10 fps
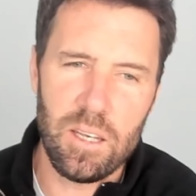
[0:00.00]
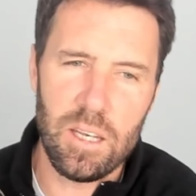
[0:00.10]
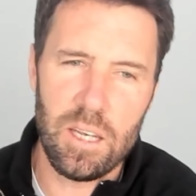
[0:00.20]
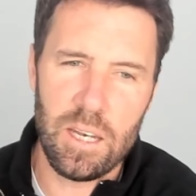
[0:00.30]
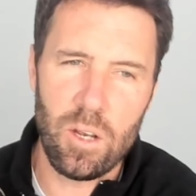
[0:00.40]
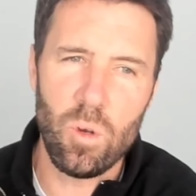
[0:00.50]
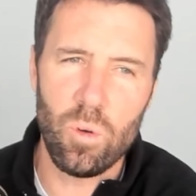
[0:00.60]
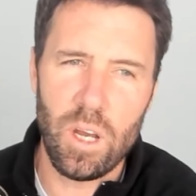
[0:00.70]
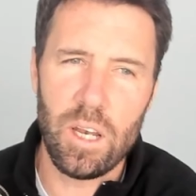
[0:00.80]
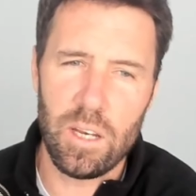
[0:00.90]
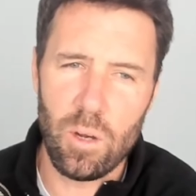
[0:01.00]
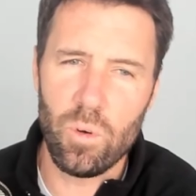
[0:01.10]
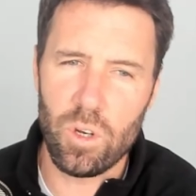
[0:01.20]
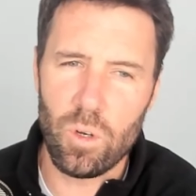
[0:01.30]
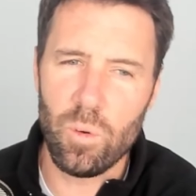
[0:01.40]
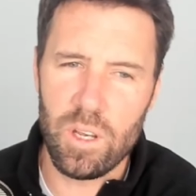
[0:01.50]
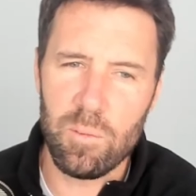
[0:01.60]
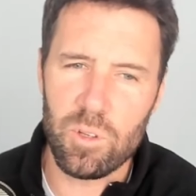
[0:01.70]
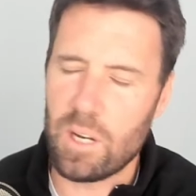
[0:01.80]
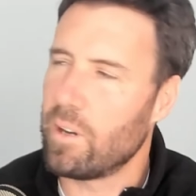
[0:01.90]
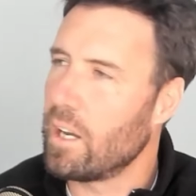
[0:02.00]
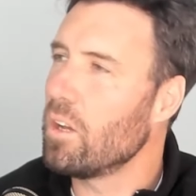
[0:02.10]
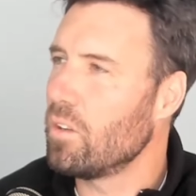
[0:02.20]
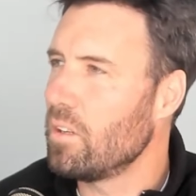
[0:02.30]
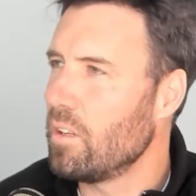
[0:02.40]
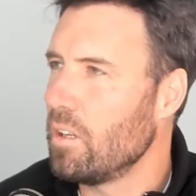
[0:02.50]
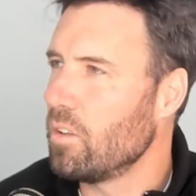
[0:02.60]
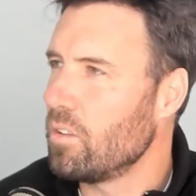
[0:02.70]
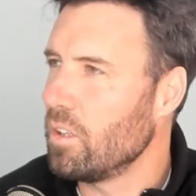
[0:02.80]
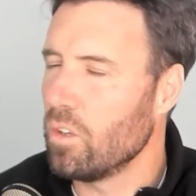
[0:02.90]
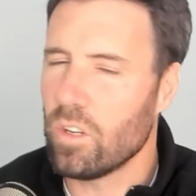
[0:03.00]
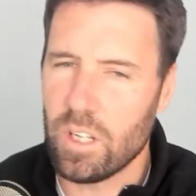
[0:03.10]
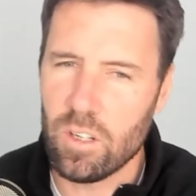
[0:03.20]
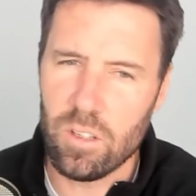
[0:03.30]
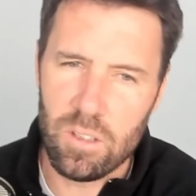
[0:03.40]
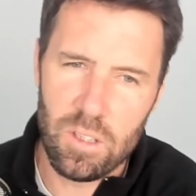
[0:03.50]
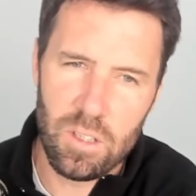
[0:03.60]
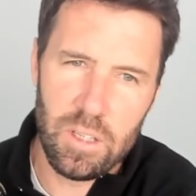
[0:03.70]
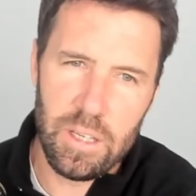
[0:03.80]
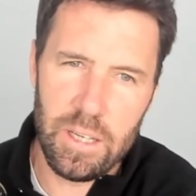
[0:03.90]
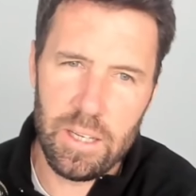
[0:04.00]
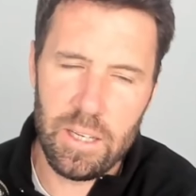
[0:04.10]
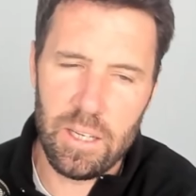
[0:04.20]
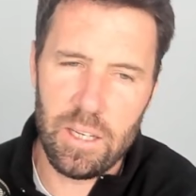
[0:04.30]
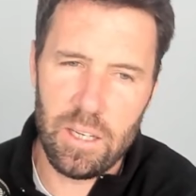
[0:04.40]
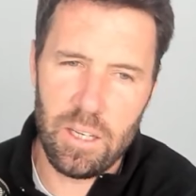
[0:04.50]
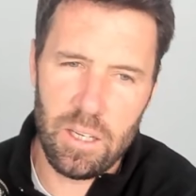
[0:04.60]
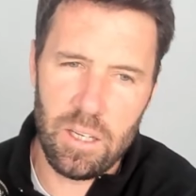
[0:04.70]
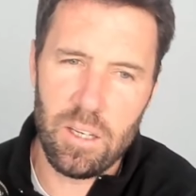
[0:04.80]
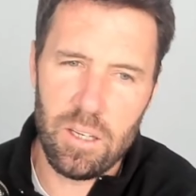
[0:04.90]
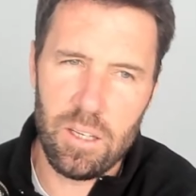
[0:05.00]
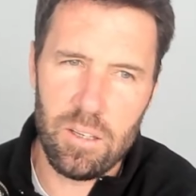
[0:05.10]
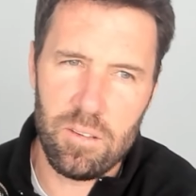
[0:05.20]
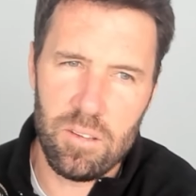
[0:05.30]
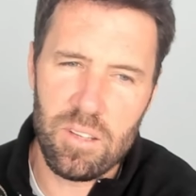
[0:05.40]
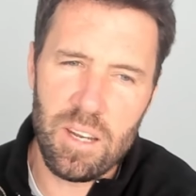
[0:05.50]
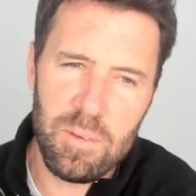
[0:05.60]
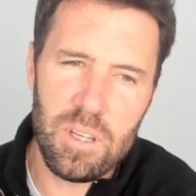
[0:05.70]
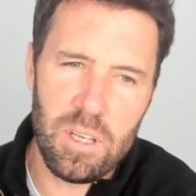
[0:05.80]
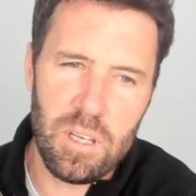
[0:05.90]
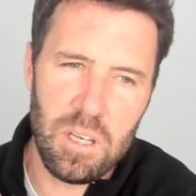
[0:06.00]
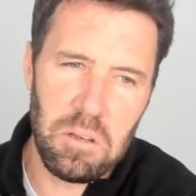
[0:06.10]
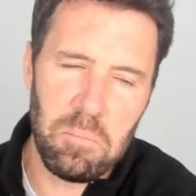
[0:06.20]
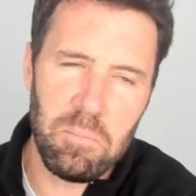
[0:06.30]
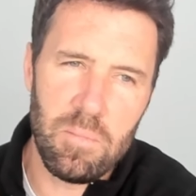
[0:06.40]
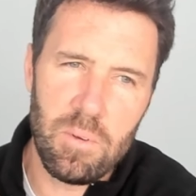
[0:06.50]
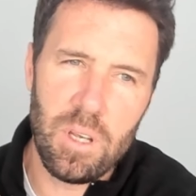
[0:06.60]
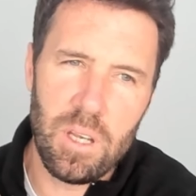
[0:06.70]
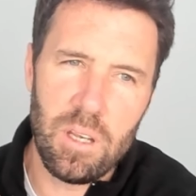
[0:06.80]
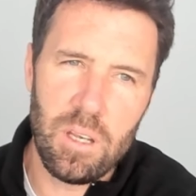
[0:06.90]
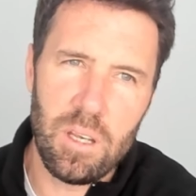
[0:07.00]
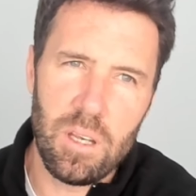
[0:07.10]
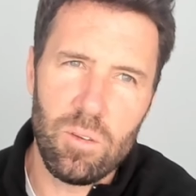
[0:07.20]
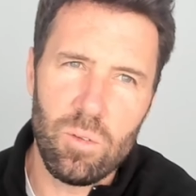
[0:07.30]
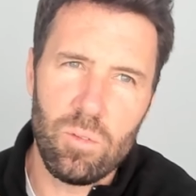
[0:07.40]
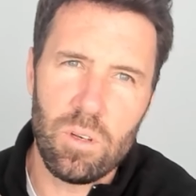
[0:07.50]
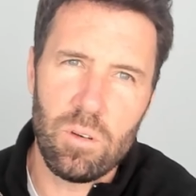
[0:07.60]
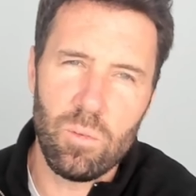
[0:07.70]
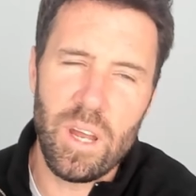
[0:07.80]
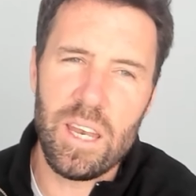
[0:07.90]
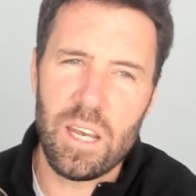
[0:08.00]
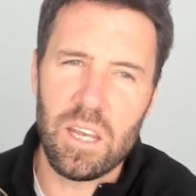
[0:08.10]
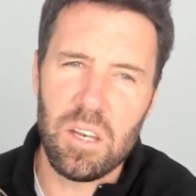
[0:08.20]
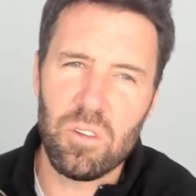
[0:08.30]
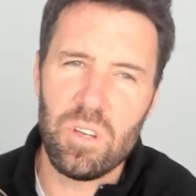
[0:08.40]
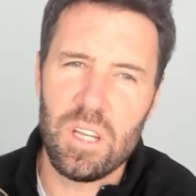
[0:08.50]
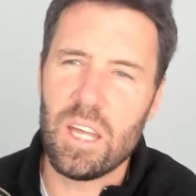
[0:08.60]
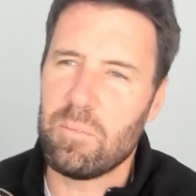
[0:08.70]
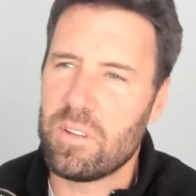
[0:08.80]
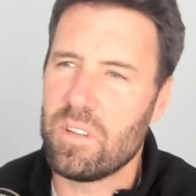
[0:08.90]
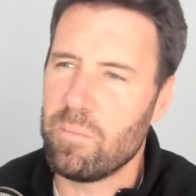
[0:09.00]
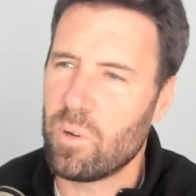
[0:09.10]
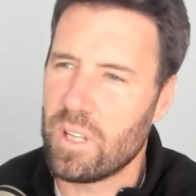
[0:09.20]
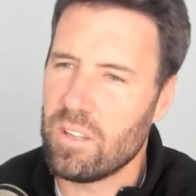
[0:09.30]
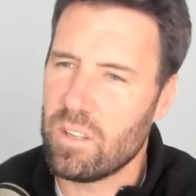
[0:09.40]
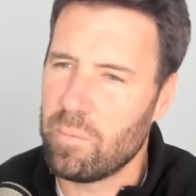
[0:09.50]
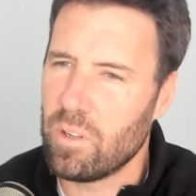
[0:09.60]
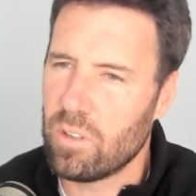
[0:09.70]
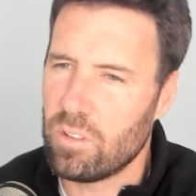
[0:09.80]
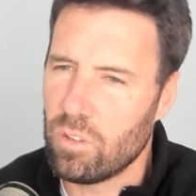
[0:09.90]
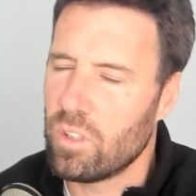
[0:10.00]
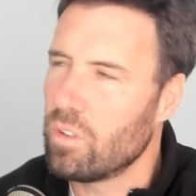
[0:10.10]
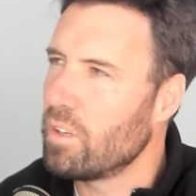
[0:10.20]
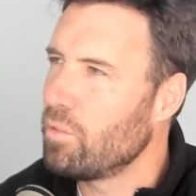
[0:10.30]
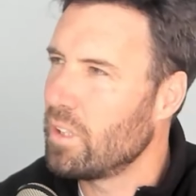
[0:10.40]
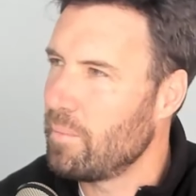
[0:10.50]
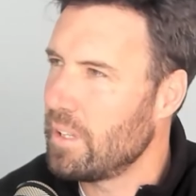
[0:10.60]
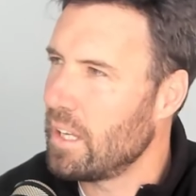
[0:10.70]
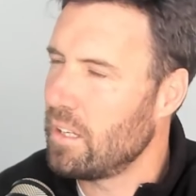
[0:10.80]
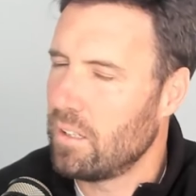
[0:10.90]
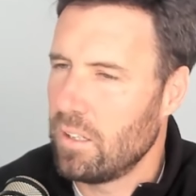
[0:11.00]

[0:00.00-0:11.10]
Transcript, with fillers: En, algunos clubes hemos trabajado desde lo psicológico eh, y sinceramente eh, es un, área que no se le da demasiada importancia, pero yo creo que es fundamental.